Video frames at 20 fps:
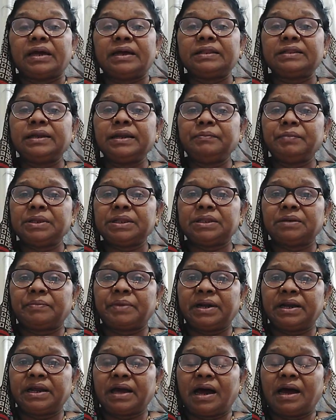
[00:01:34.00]
ఎందు నిమిత్తం
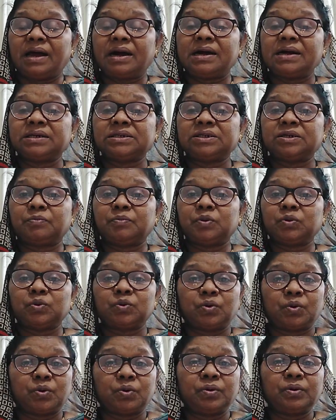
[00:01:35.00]
అంటే ఆకాశము
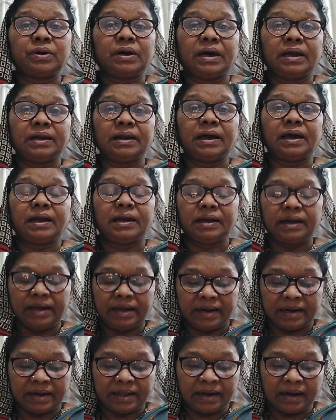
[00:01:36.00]
తోడు అని అన్న
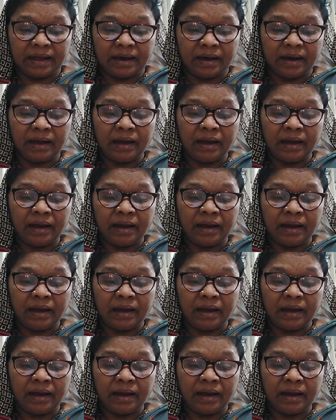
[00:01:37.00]
ఎడల